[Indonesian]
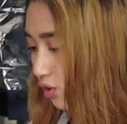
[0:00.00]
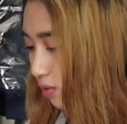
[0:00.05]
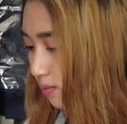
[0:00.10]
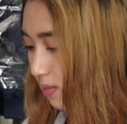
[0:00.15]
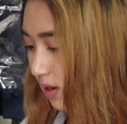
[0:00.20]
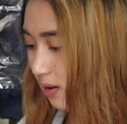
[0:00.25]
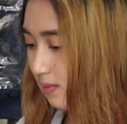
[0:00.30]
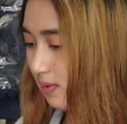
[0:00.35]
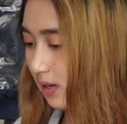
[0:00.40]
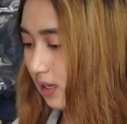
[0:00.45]

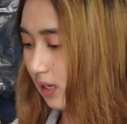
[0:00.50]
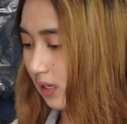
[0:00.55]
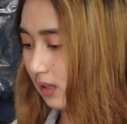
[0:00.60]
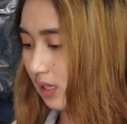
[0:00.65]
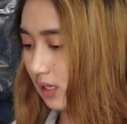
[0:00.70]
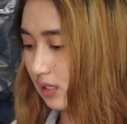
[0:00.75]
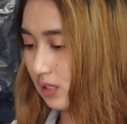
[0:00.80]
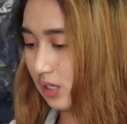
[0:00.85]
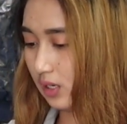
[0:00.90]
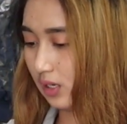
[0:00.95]
coba bagian
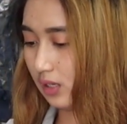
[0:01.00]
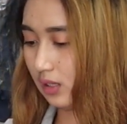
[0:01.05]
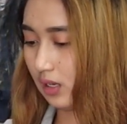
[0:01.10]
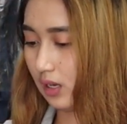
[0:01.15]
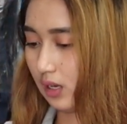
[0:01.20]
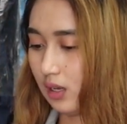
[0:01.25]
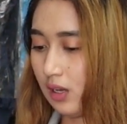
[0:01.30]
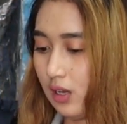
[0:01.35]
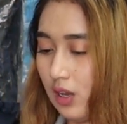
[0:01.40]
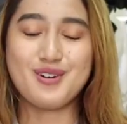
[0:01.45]

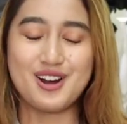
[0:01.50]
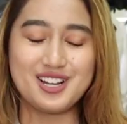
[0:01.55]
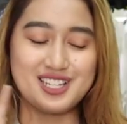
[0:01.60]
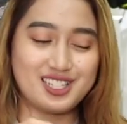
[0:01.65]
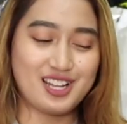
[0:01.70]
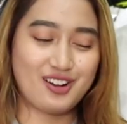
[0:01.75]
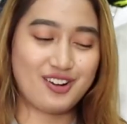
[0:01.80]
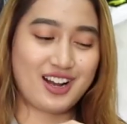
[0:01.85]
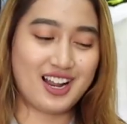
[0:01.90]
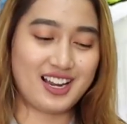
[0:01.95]
touchscreennya gue mau
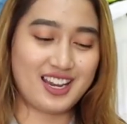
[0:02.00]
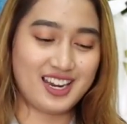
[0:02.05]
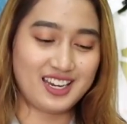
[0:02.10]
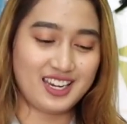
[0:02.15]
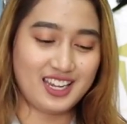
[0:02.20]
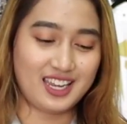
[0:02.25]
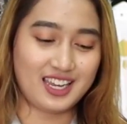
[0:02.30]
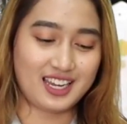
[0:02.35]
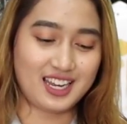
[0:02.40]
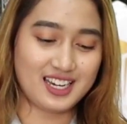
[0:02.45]
kasih tahu kalian
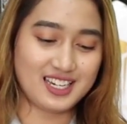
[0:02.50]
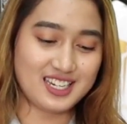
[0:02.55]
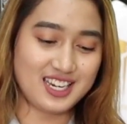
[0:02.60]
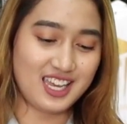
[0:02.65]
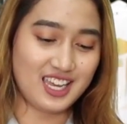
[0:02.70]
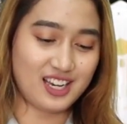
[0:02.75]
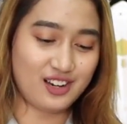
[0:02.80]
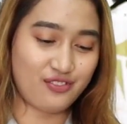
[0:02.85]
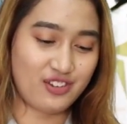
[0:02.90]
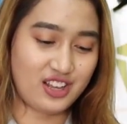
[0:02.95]
nih kan
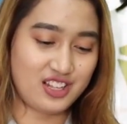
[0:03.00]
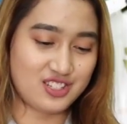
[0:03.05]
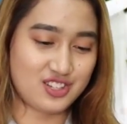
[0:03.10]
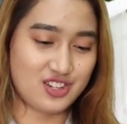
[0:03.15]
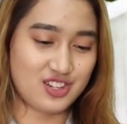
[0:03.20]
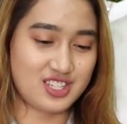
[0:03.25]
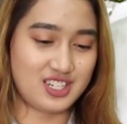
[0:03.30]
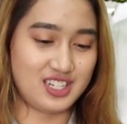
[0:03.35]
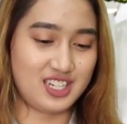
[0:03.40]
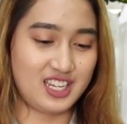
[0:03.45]
di
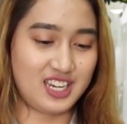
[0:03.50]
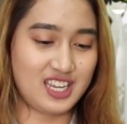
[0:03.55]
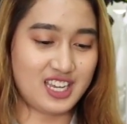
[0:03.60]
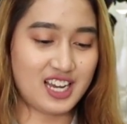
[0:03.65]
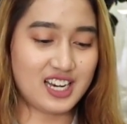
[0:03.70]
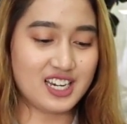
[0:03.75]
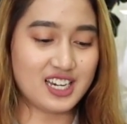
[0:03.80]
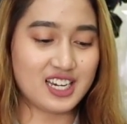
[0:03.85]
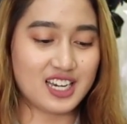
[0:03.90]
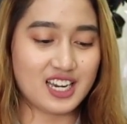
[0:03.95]
Invenza
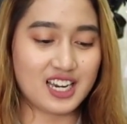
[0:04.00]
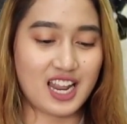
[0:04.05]
sendiri kan